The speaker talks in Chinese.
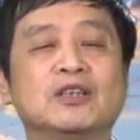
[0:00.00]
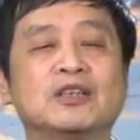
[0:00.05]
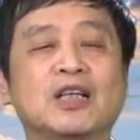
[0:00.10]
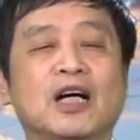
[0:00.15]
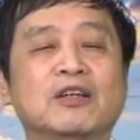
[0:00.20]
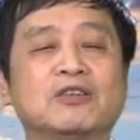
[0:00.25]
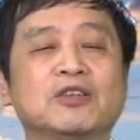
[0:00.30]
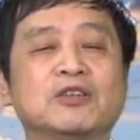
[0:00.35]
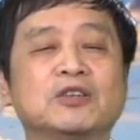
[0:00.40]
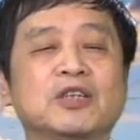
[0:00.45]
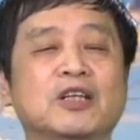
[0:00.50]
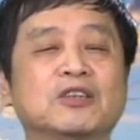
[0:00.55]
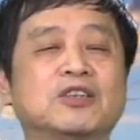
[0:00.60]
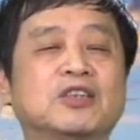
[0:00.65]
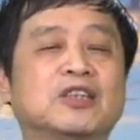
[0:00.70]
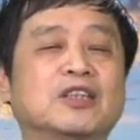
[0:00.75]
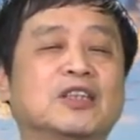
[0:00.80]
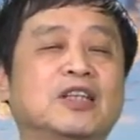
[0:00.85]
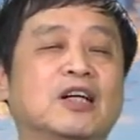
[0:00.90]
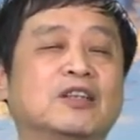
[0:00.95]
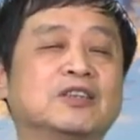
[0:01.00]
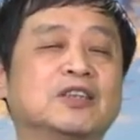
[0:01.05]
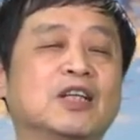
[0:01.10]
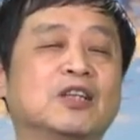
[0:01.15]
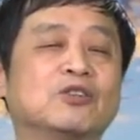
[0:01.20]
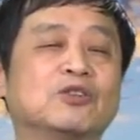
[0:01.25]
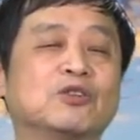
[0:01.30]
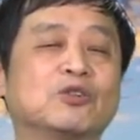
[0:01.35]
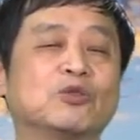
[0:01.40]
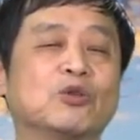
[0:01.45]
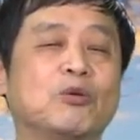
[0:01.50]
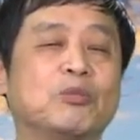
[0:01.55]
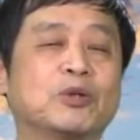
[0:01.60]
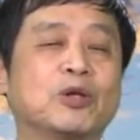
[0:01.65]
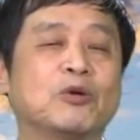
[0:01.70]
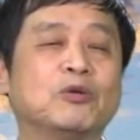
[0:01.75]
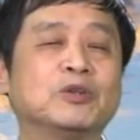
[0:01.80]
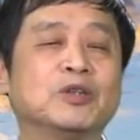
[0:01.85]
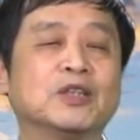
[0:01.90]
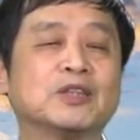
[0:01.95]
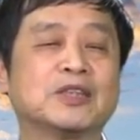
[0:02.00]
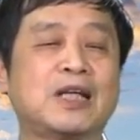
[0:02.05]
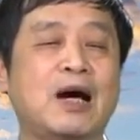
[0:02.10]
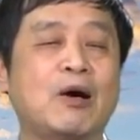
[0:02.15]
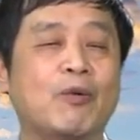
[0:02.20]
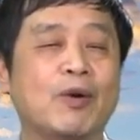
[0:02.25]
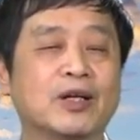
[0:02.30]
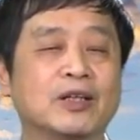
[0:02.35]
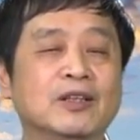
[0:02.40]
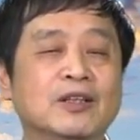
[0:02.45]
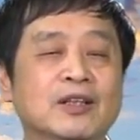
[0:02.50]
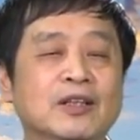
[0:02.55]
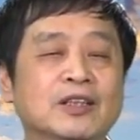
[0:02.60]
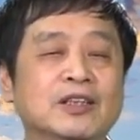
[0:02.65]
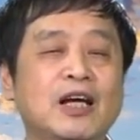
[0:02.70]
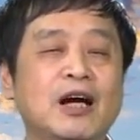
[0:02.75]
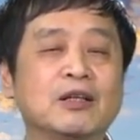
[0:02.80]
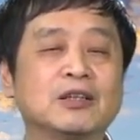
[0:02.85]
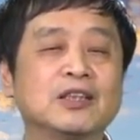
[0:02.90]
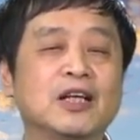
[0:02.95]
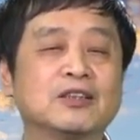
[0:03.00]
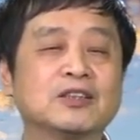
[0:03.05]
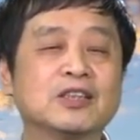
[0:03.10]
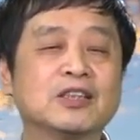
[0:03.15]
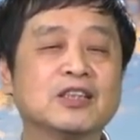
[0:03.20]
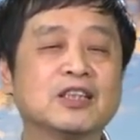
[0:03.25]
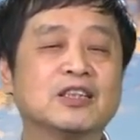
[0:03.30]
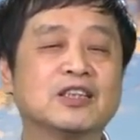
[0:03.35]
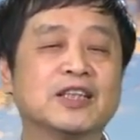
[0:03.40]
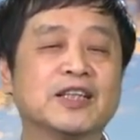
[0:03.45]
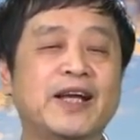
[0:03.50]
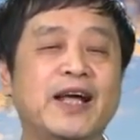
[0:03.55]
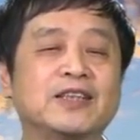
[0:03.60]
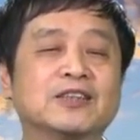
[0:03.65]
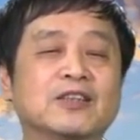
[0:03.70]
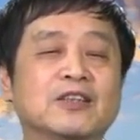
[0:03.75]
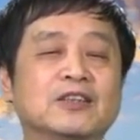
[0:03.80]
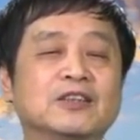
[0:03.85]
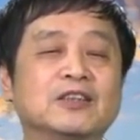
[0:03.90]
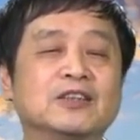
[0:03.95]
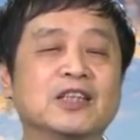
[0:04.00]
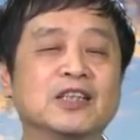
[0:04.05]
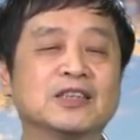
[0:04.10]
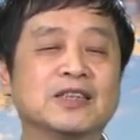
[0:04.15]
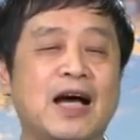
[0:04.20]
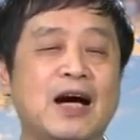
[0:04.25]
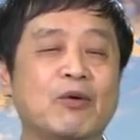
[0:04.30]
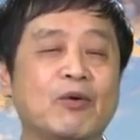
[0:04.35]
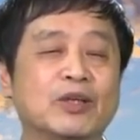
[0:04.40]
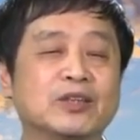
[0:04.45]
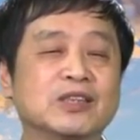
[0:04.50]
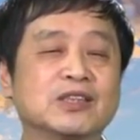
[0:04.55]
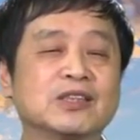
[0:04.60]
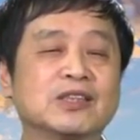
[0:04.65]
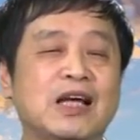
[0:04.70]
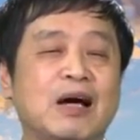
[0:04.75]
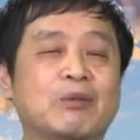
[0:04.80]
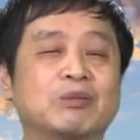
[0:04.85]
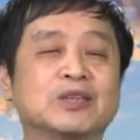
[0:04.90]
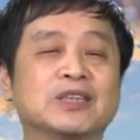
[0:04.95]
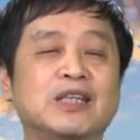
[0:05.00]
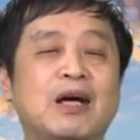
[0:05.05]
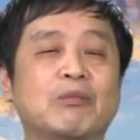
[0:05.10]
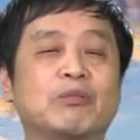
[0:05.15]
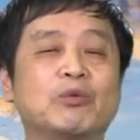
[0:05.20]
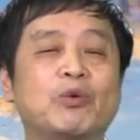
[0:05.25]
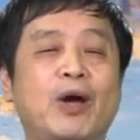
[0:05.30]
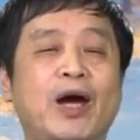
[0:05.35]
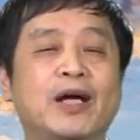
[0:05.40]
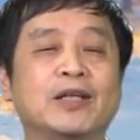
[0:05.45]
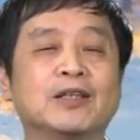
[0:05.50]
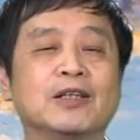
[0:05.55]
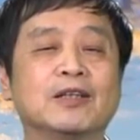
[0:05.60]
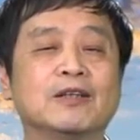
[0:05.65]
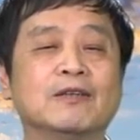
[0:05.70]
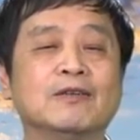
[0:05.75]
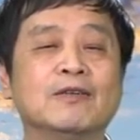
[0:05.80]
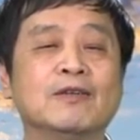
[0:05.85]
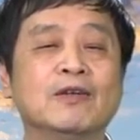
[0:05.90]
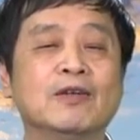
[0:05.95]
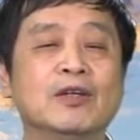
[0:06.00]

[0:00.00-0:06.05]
造刘少奇的谣，这说不通的。撒谎要要自己承担责任，这撒谎是撒撒不圆的。